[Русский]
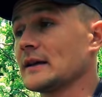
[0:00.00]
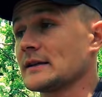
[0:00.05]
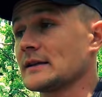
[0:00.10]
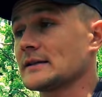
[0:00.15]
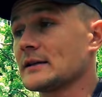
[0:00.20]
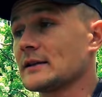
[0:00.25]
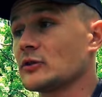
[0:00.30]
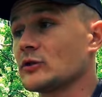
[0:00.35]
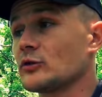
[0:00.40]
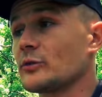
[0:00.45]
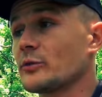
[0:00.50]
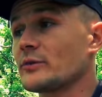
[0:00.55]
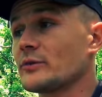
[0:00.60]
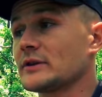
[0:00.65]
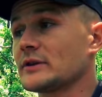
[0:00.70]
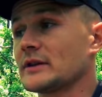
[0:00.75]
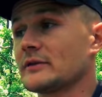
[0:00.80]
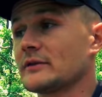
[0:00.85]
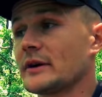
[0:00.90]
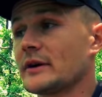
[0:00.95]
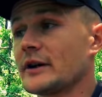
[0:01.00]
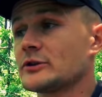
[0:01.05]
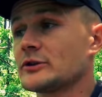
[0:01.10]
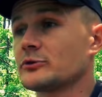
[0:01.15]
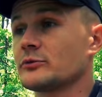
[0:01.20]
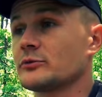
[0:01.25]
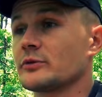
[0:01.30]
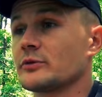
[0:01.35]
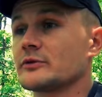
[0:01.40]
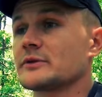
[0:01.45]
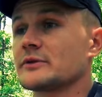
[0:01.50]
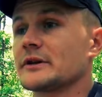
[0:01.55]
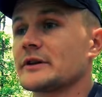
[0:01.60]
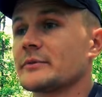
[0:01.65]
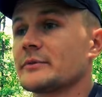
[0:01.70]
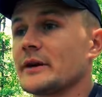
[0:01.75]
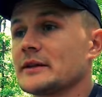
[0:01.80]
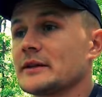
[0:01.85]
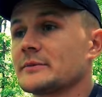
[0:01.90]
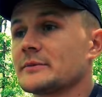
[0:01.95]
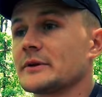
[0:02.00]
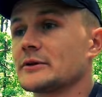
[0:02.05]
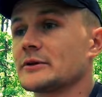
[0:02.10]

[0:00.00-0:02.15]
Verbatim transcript: знакомыми товарищами, просто ребятами,